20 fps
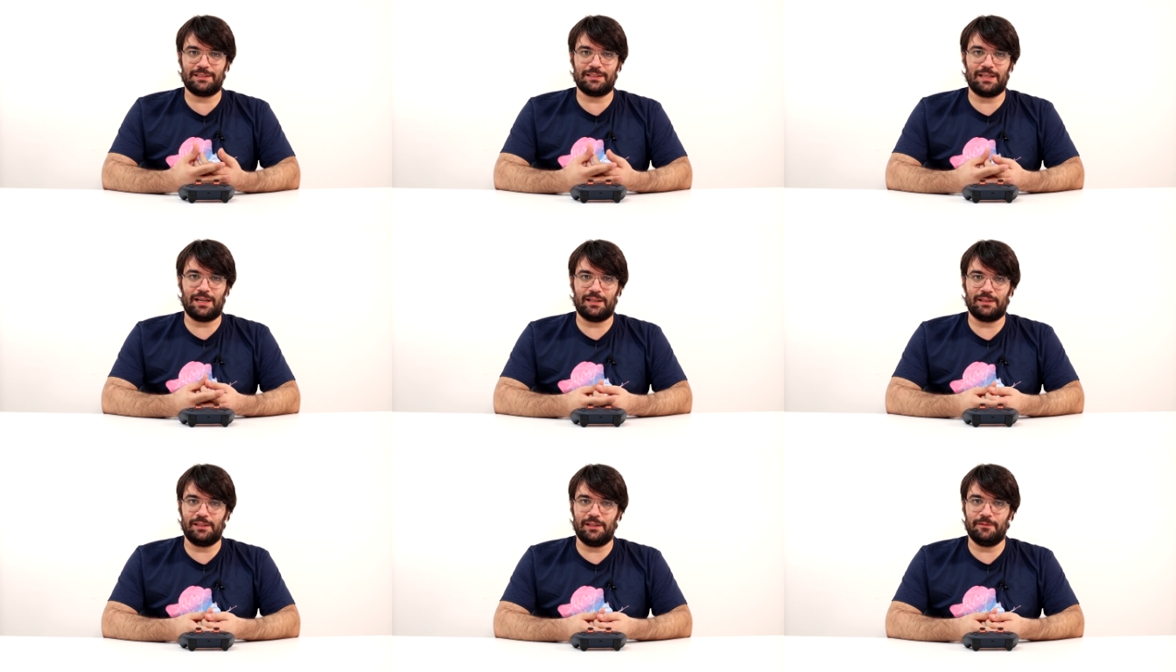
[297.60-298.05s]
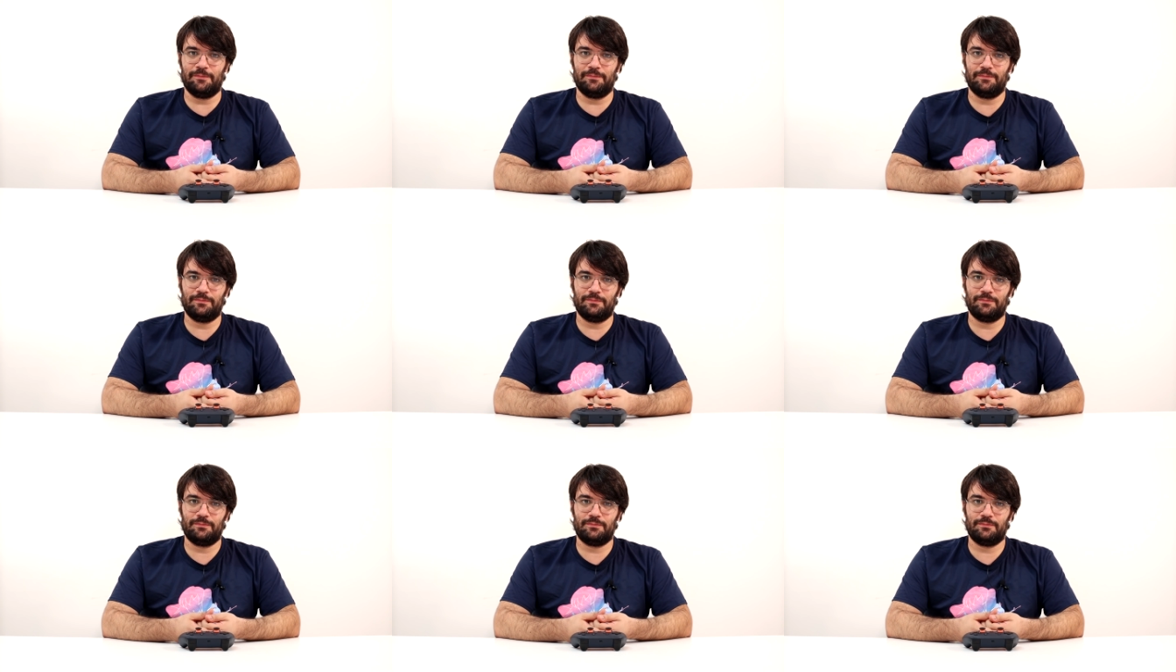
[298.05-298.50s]
Stadia.
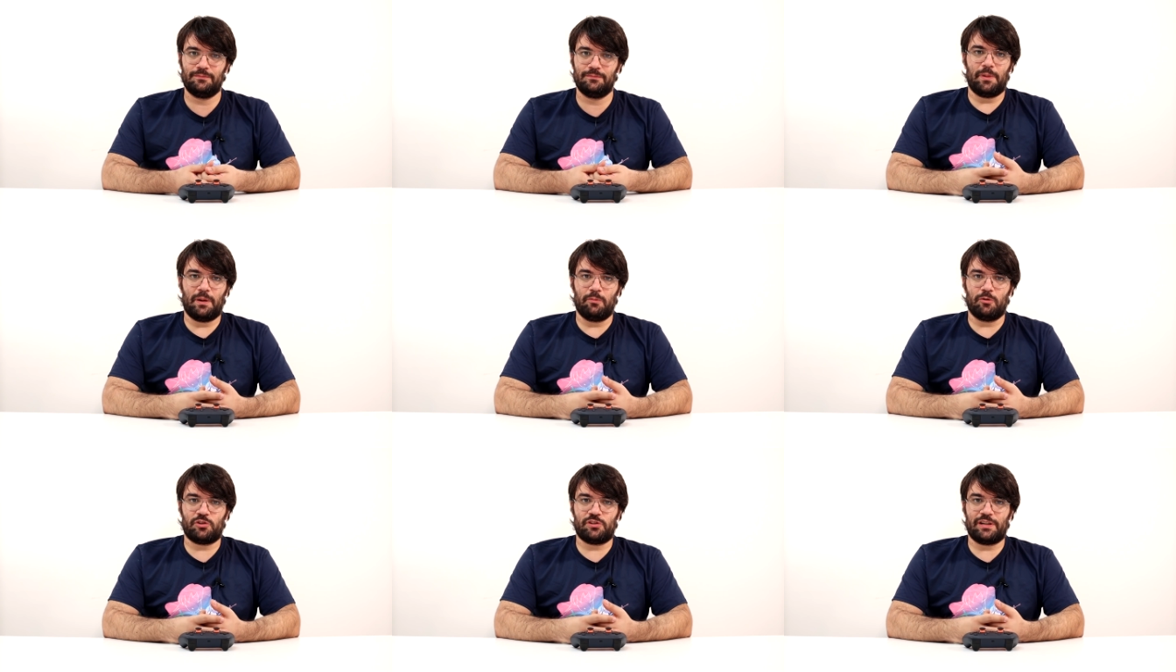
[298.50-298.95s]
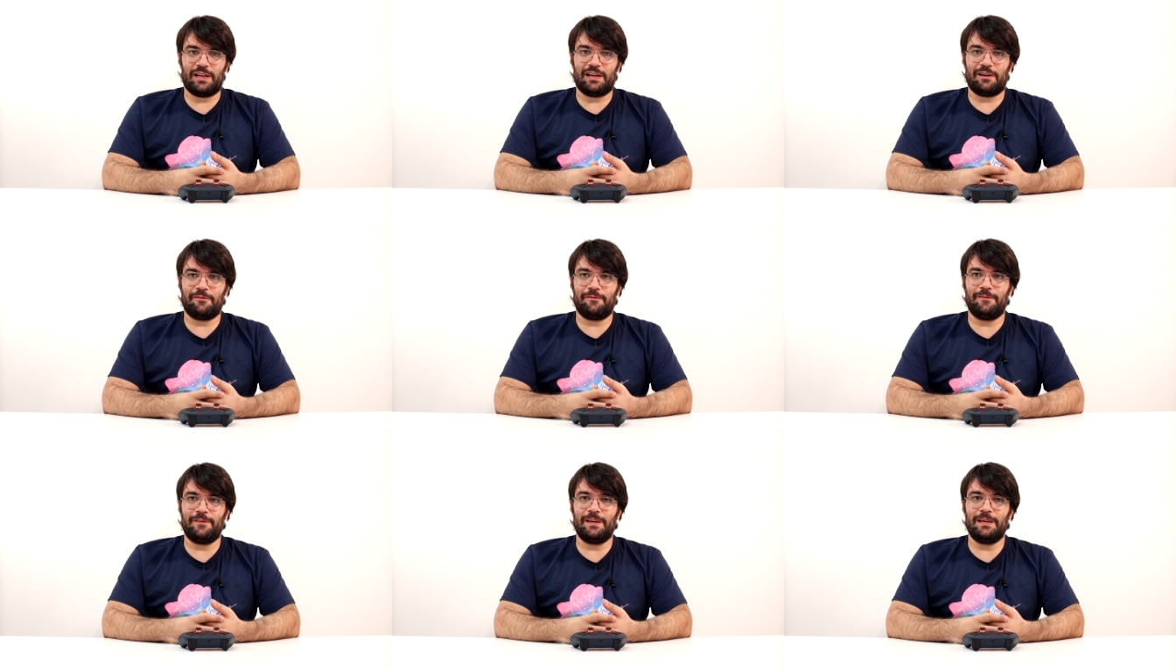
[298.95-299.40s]
Per
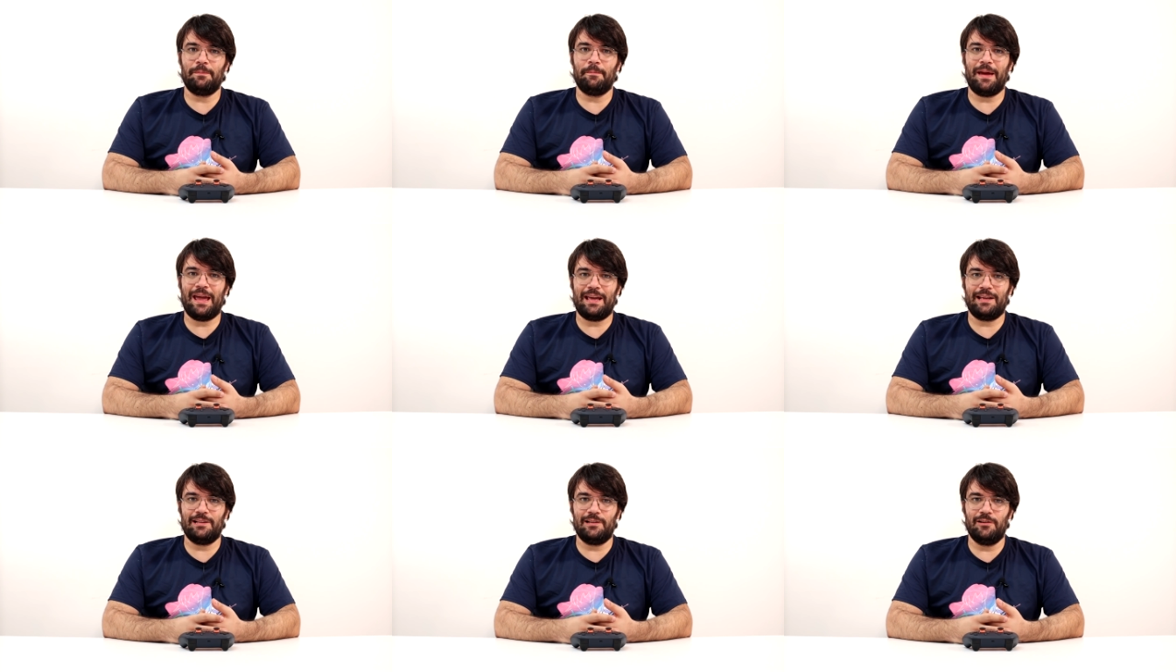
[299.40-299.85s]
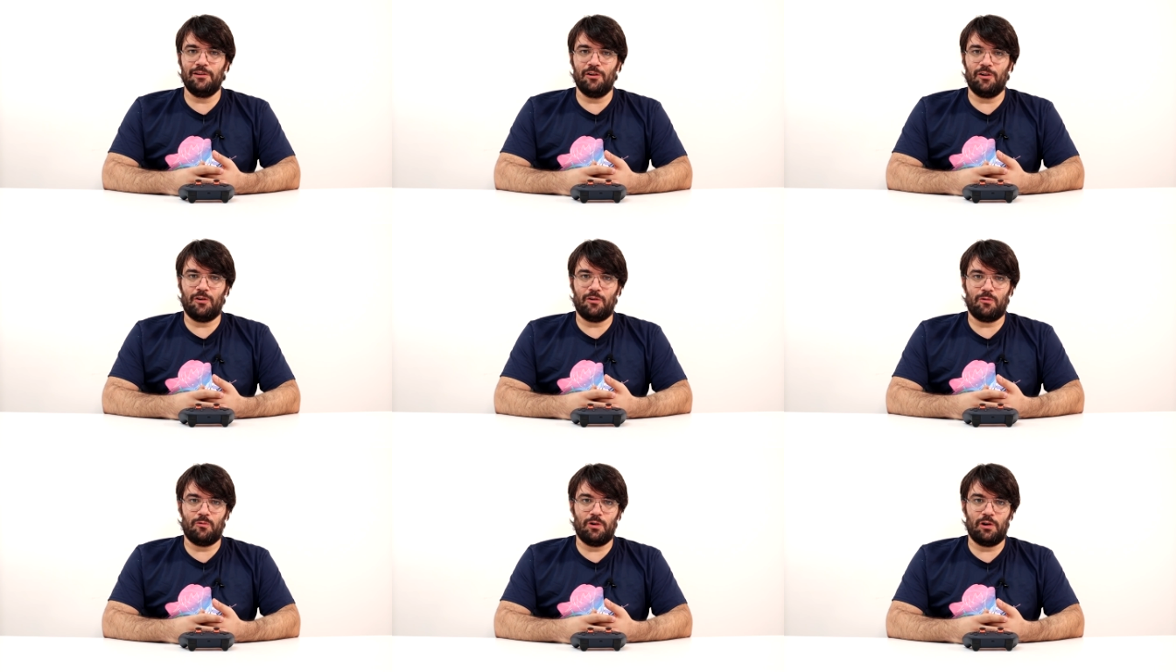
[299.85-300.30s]
mostrarvi
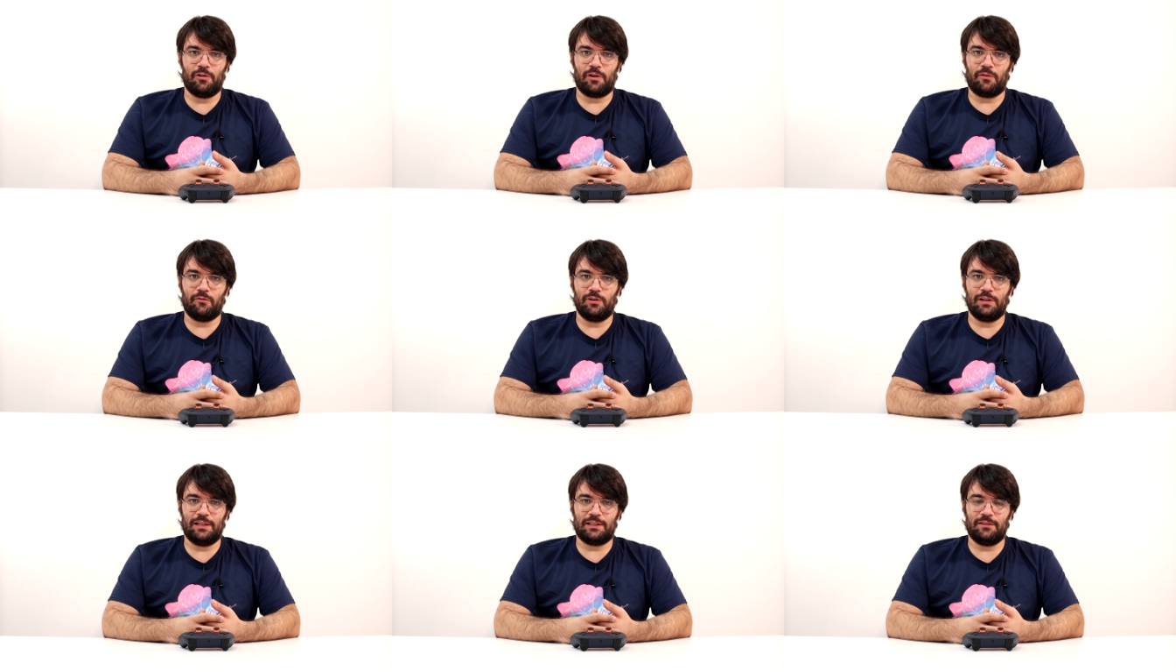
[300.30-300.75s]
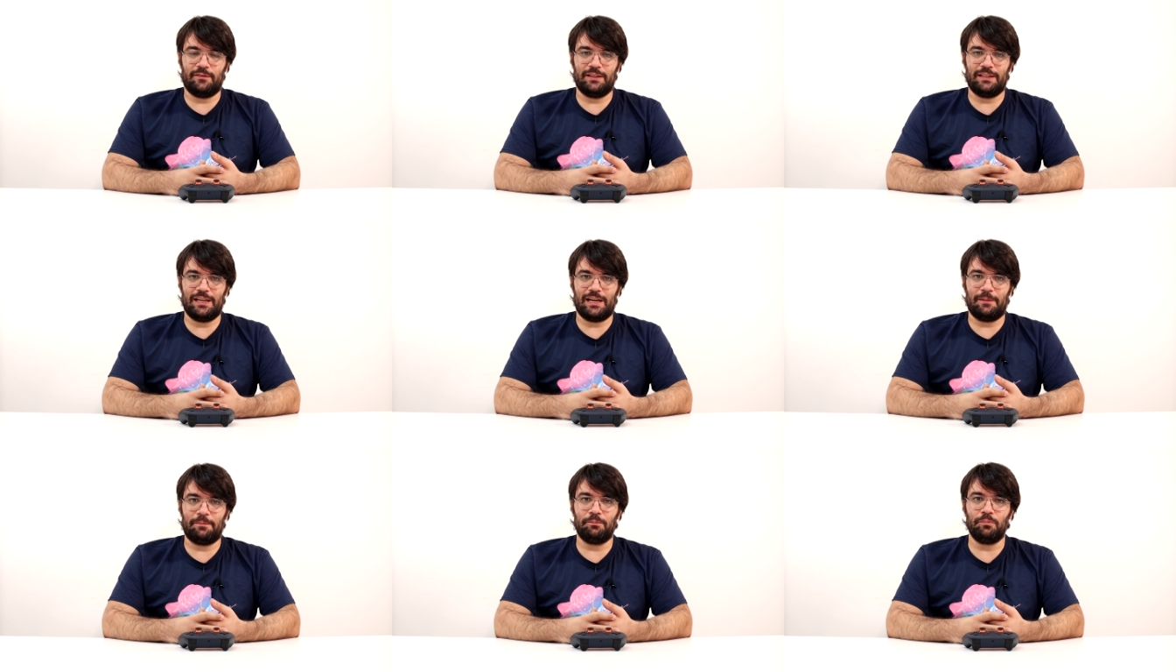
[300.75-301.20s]
meglio, qualora vogliate
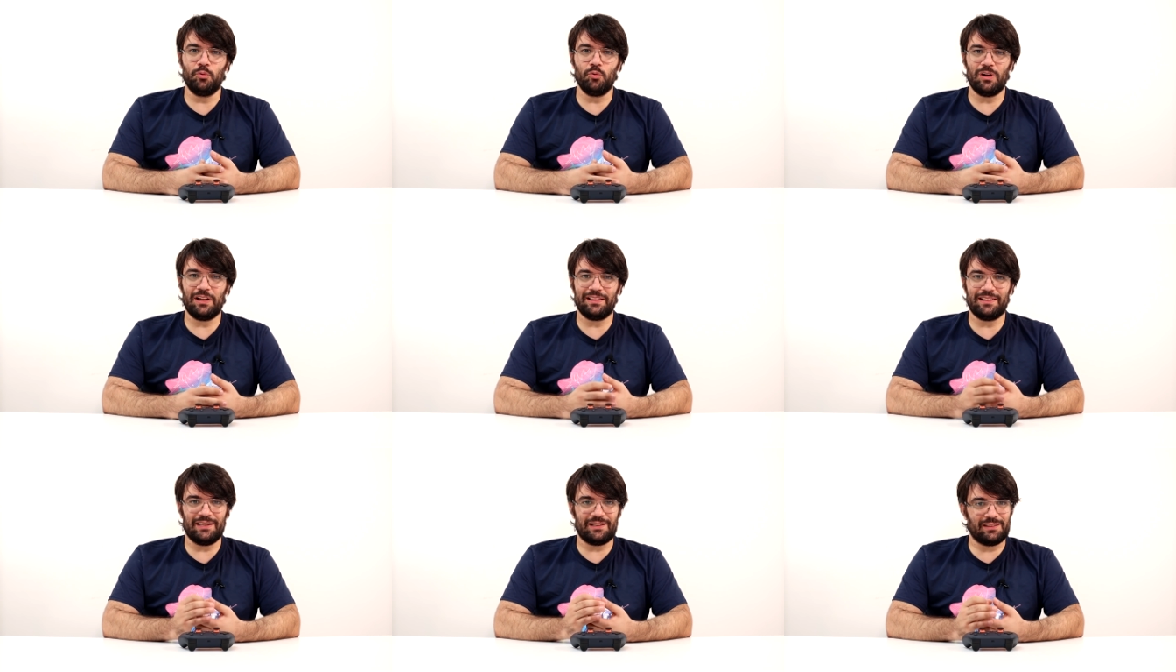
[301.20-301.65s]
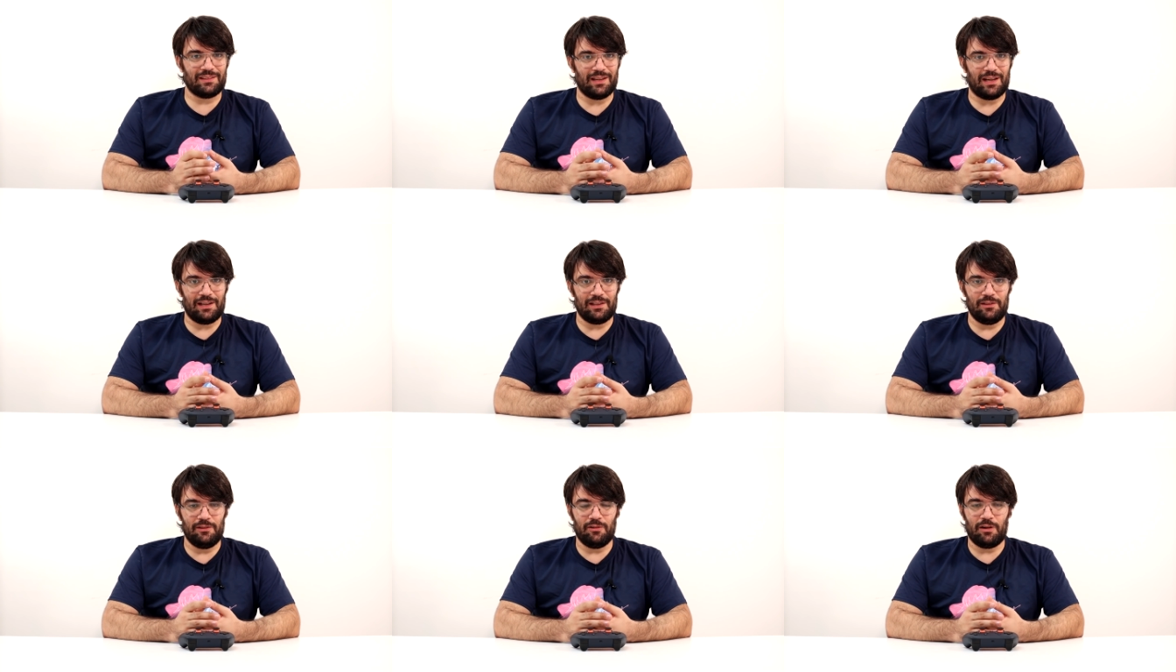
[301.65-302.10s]
vedere più nel
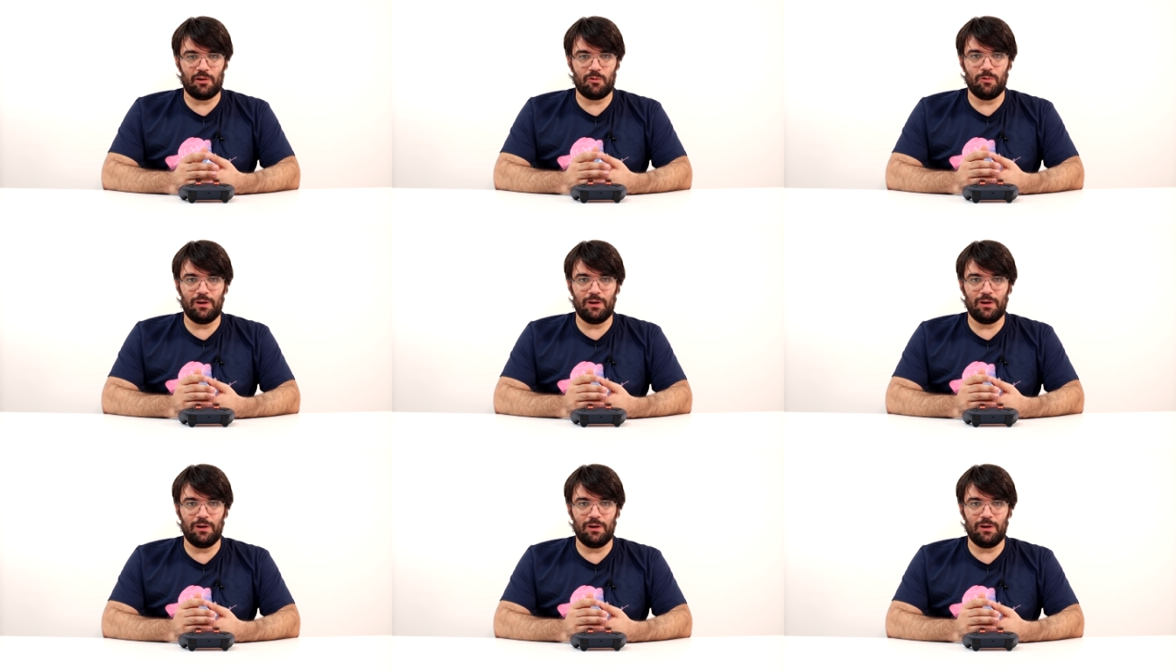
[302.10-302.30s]
dettaglio la